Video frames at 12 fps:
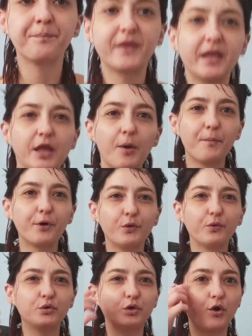Quería un
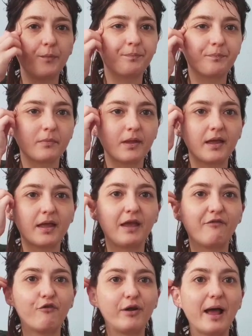producto que
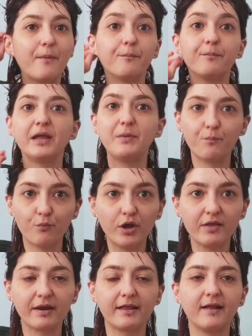fuera muy
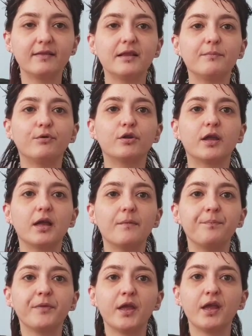hidratante porque
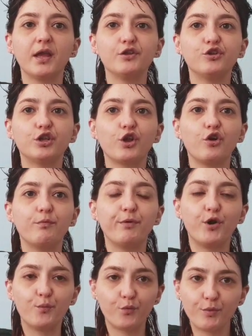yo tengo el
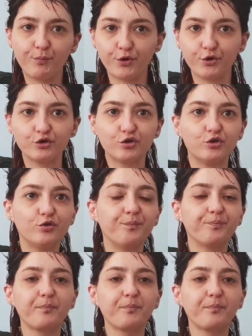pelo muy poroso